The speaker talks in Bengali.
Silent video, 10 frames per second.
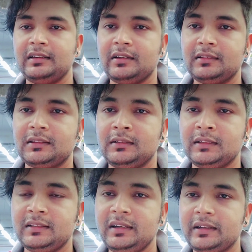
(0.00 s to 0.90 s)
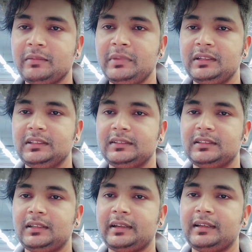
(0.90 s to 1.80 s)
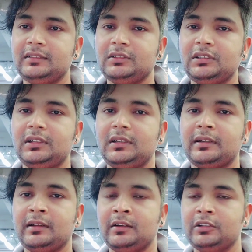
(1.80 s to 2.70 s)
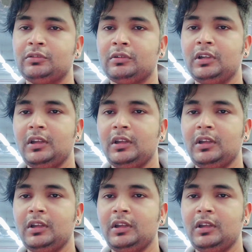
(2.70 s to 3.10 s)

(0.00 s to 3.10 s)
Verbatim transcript: সিনহা সিনহাকে মেরে দিয়েছে এখানে যদি হয়তো